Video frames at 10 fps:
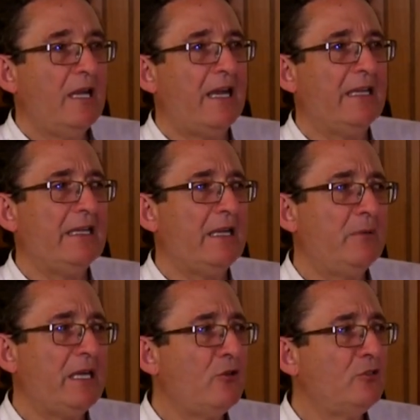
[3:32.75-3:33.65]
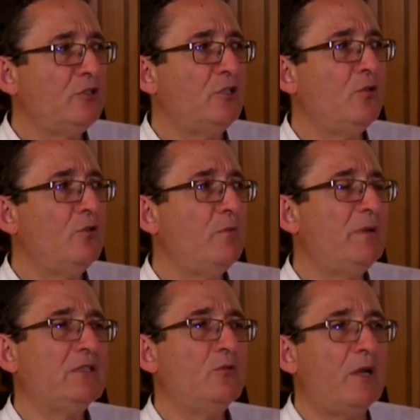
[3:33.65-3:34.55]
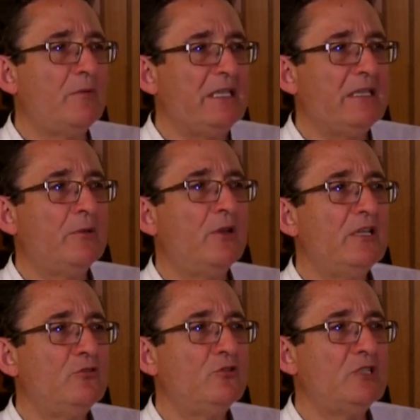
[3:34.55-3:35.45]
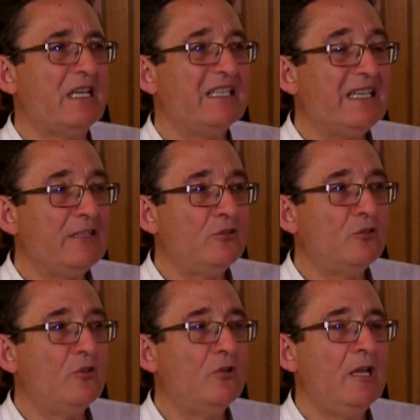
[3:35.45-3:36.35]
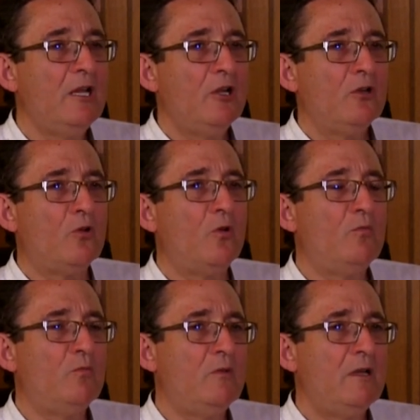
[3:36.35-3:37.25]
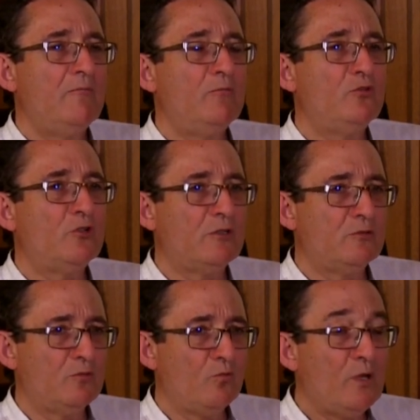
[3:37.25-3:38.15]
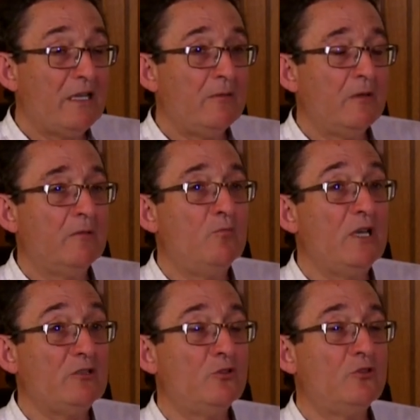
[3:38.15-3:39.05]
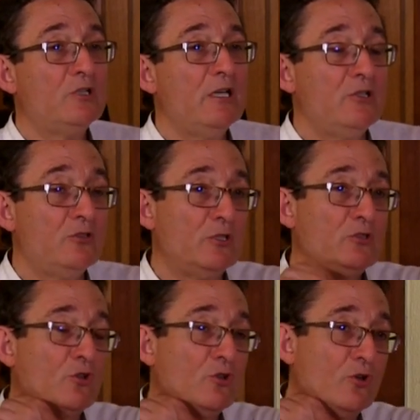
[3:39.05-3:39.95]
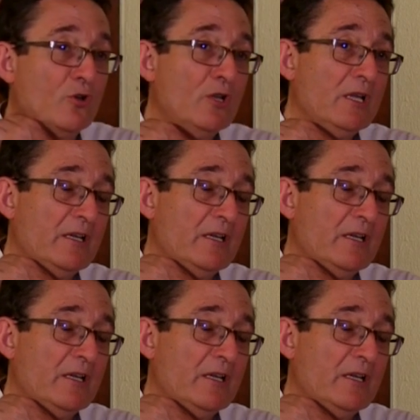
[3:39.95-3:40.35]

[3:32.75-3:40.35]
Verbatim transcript: Ahí el verano del 31 es particularmente violento, sangriento, con muchos eh, muertos, sobre todo